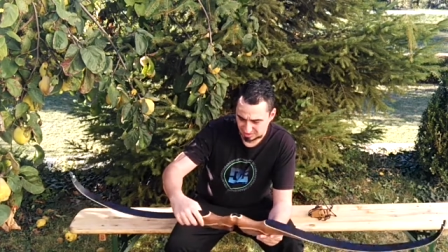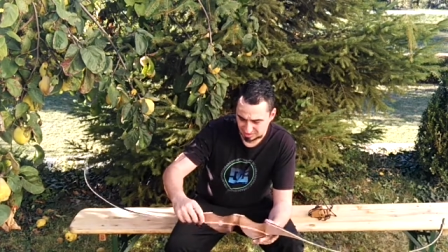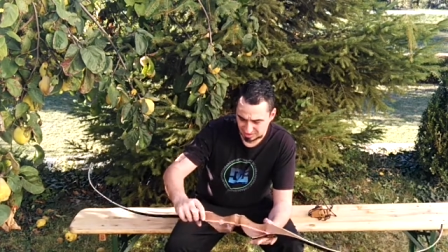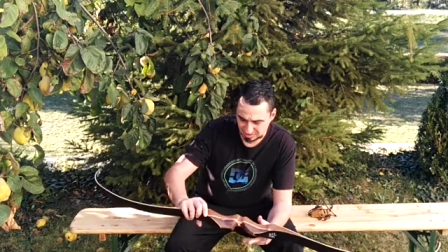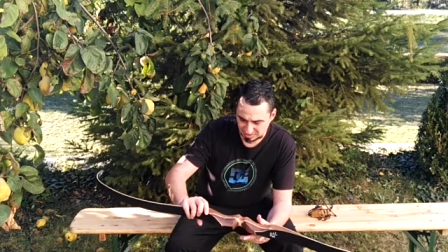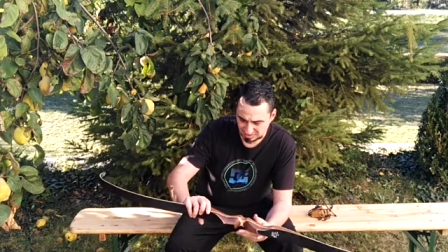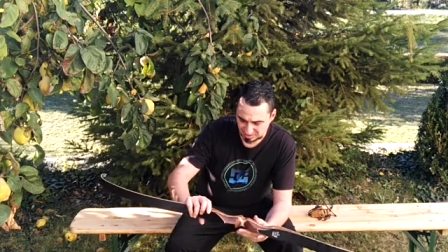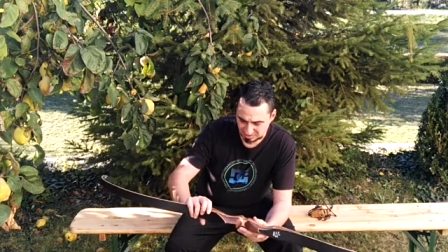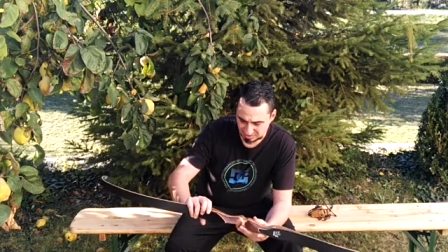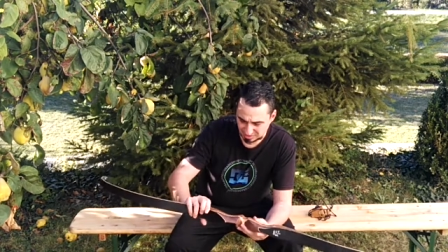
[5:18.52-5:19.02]

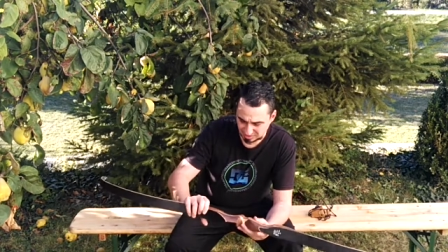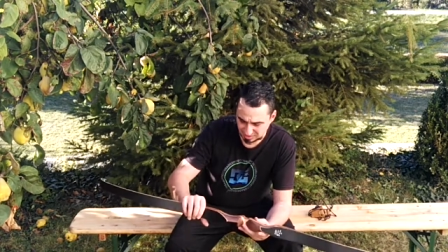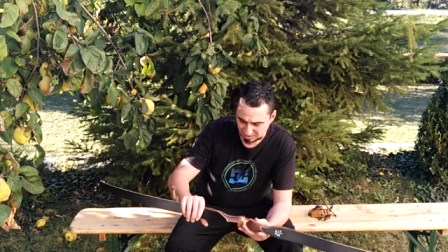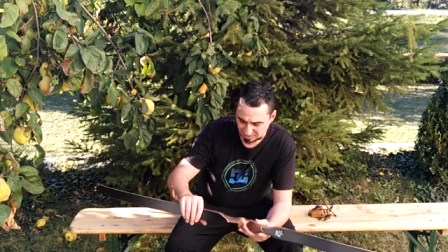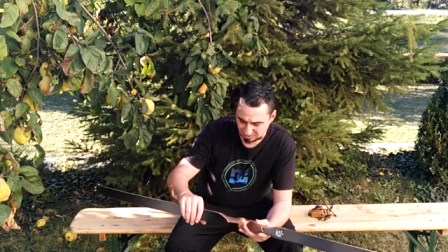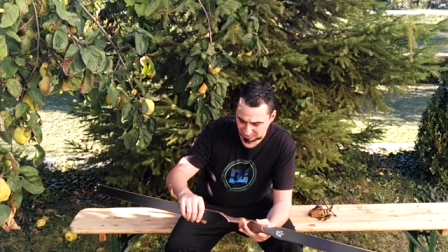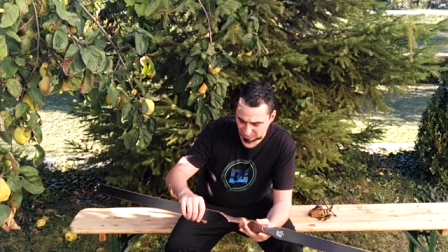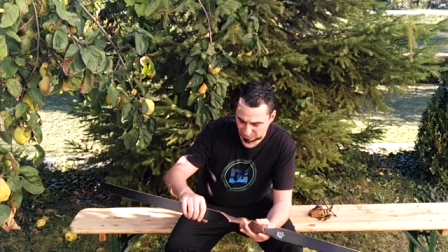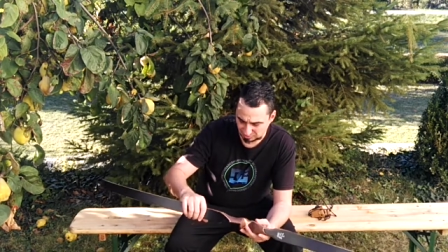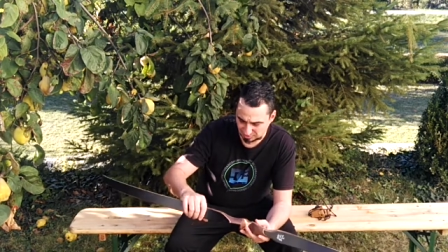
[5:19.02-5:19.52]
das ist
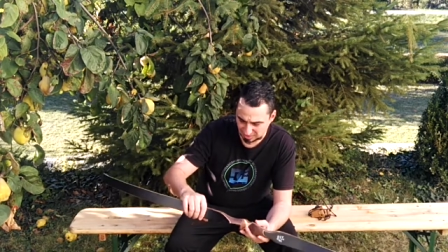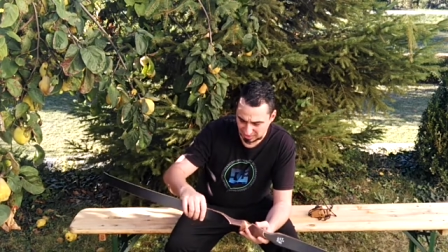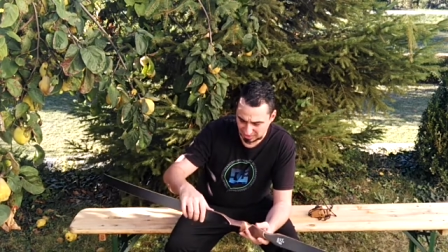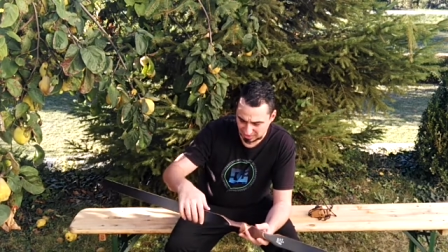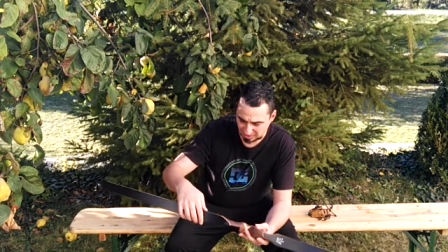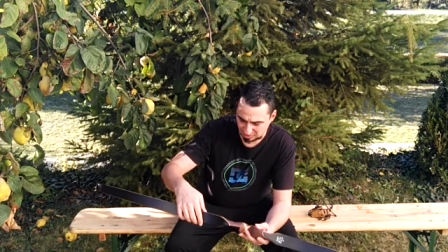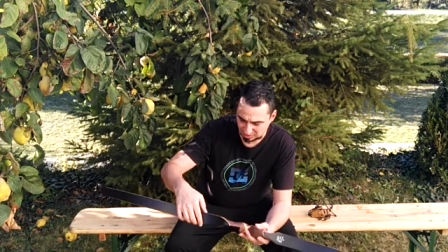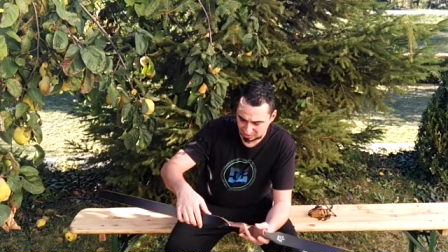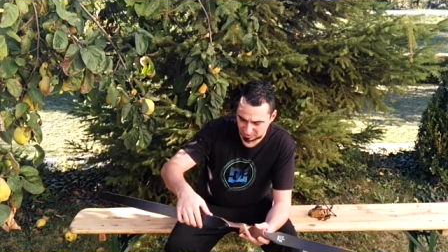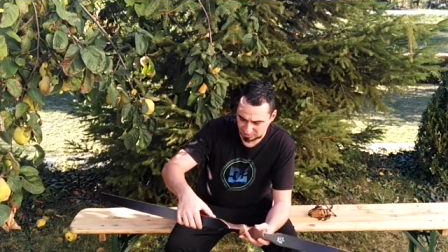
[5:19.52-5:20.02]
nicht von
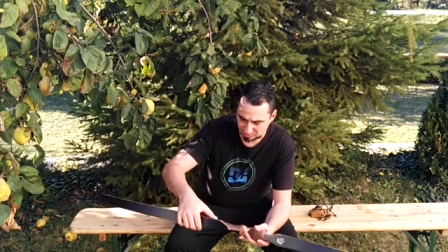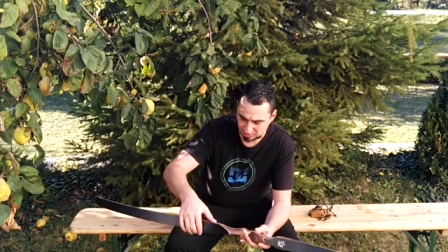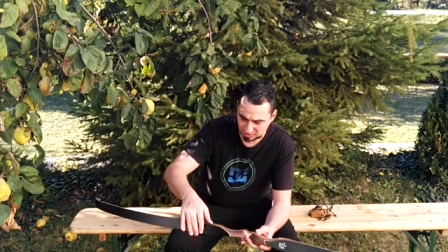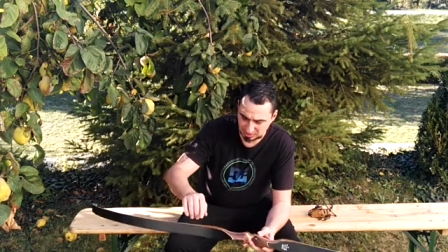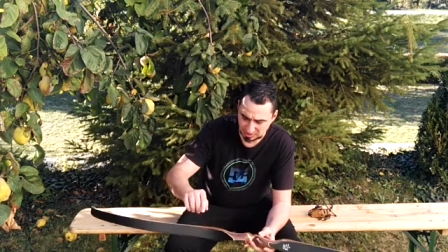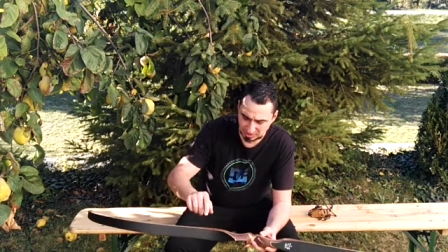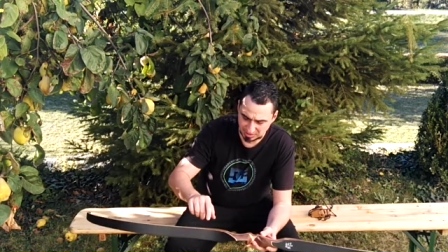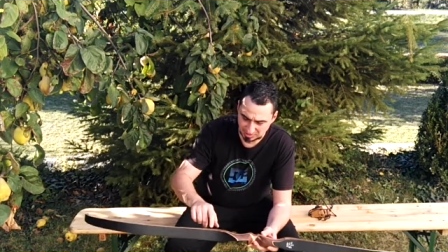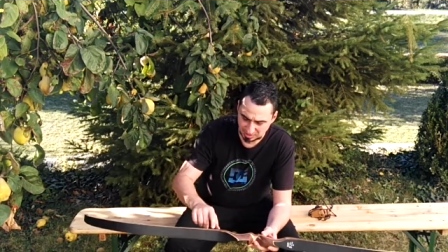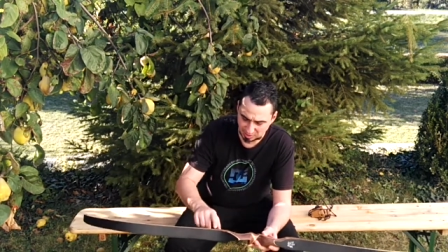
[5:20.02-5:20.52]
Werk aus. Und
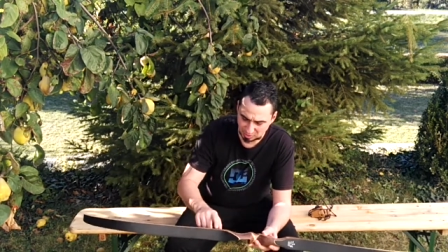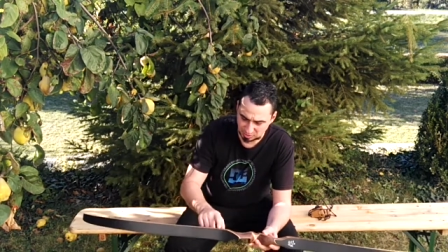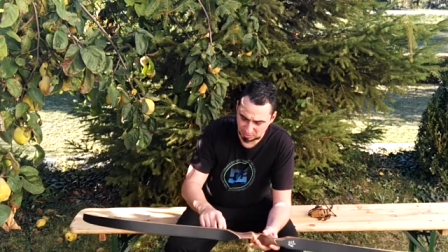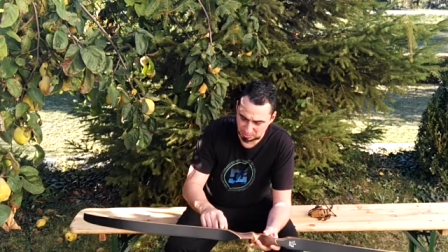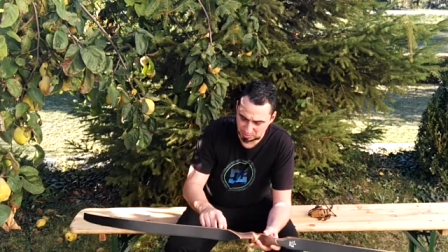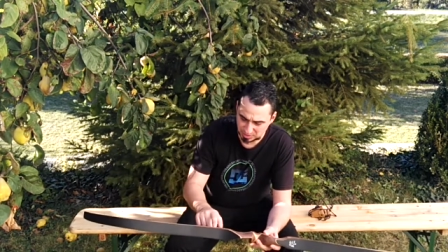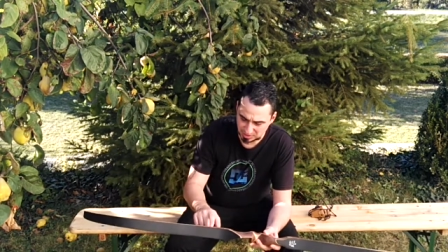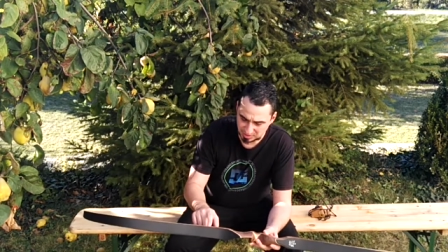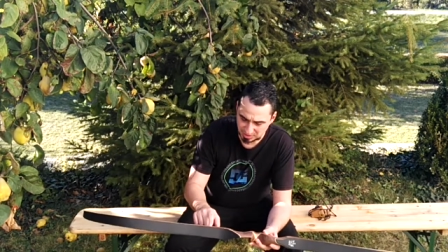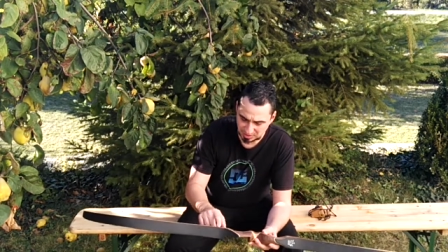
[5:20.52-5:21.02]
hier ist auch
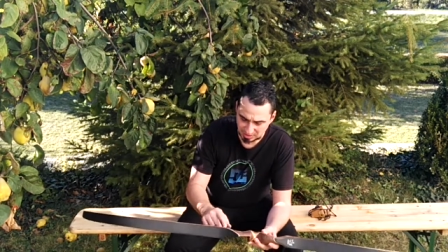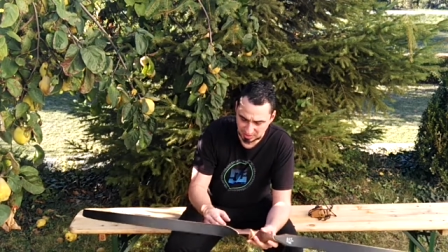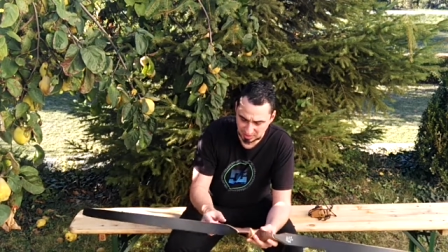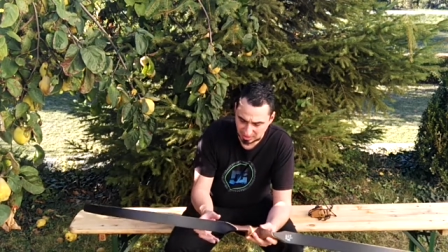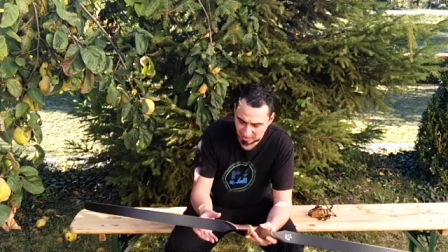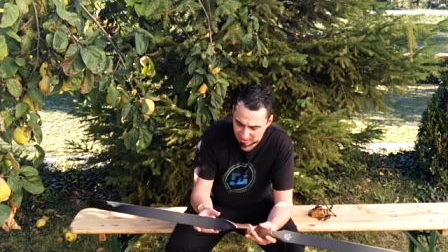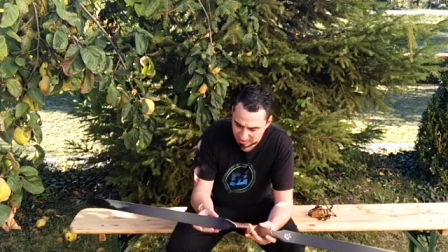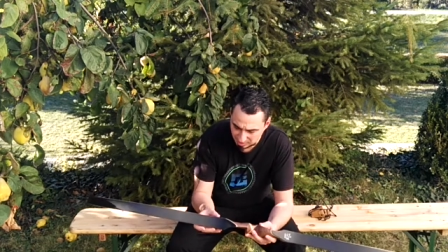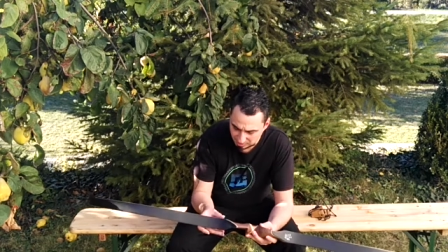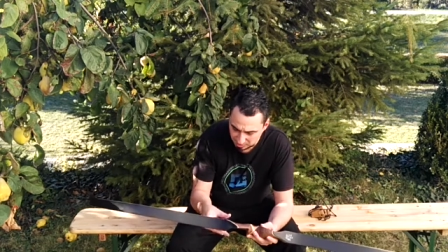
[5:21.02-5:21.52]
ein bisschen
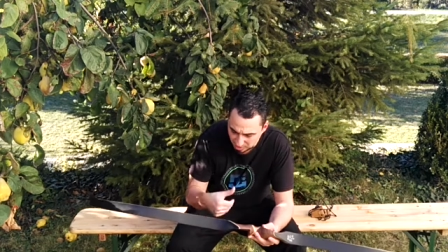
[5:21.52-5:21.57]
klein,